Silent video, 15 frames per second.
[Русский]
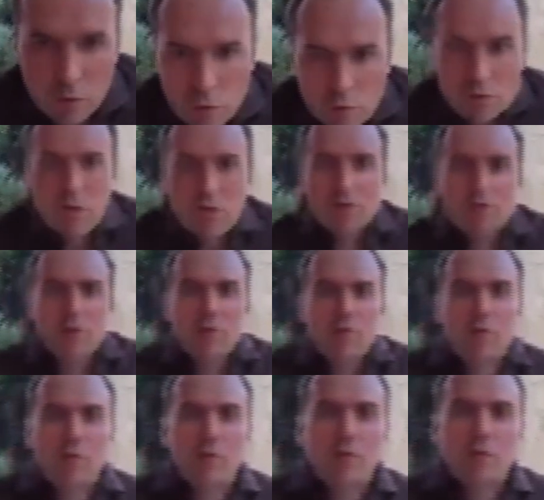Друзья, всем
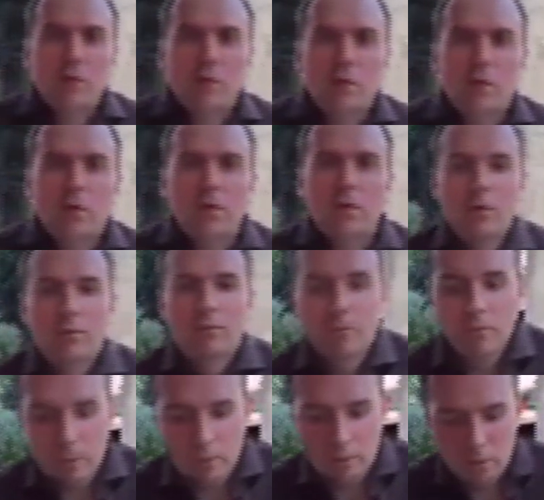привет!
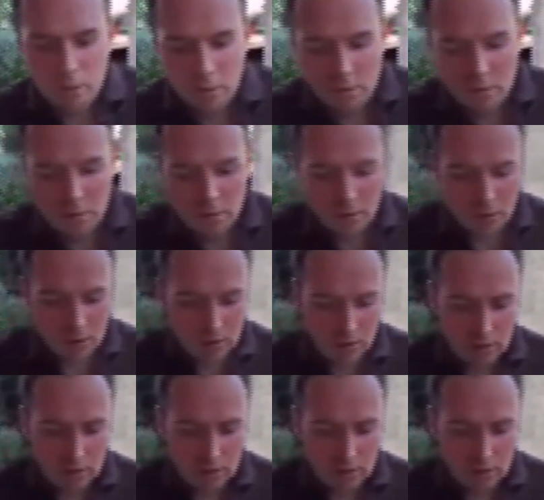А,